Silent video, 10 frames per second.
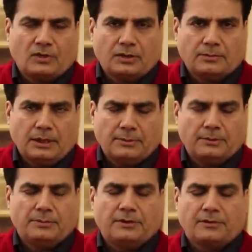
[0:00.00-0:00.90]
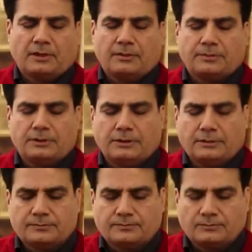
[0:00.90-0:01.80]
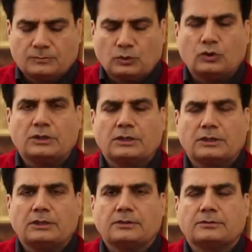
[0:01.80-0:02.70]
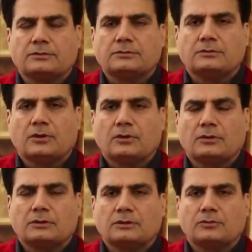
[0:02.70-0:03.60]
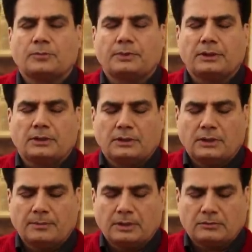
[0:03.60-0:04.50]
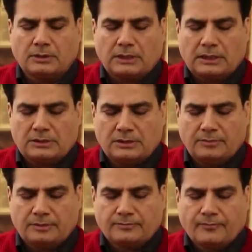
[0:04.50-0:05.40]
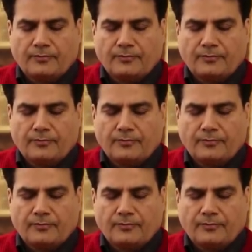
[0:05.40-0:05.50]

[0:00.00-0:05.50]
जब हामिद मीर साहब की गोलियां लगी और उन पर हमला हुआ कराची में